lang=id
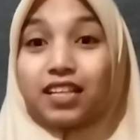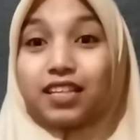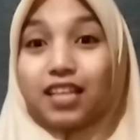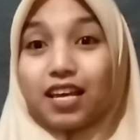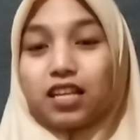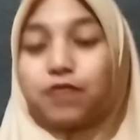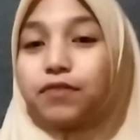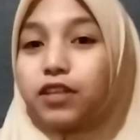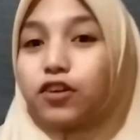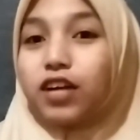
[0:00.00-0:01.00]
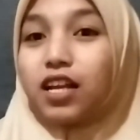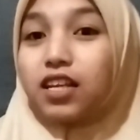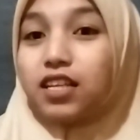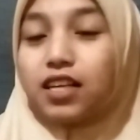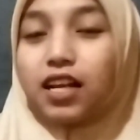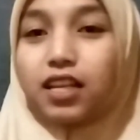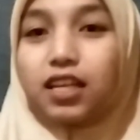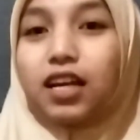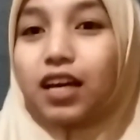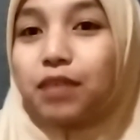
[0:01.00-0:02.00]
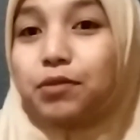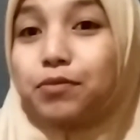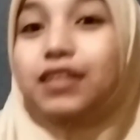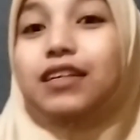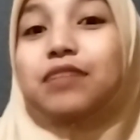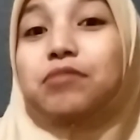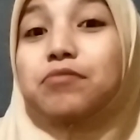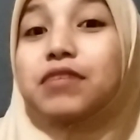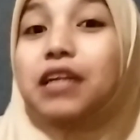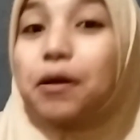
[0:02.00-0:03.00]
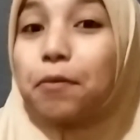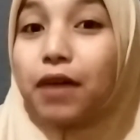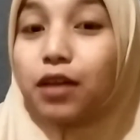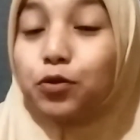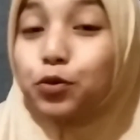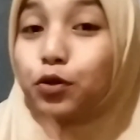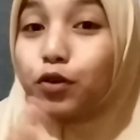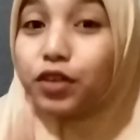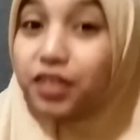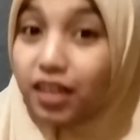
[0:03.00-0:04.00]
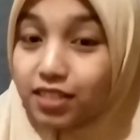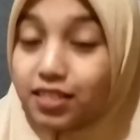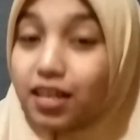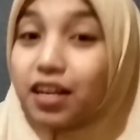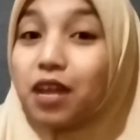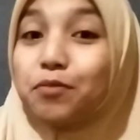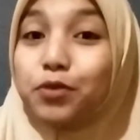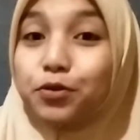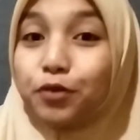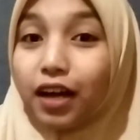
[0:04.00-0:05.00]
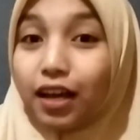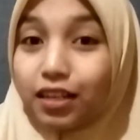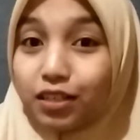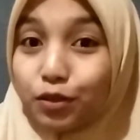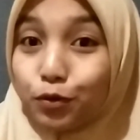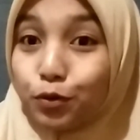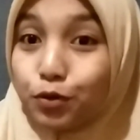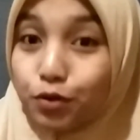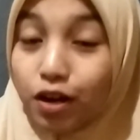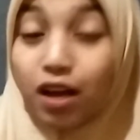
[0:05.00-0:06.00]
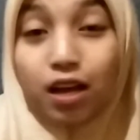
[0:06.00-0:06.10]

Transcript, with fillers: Nah, di video kali ini Rani akan memberikan beberapa tutorial cara menggunakan kerudung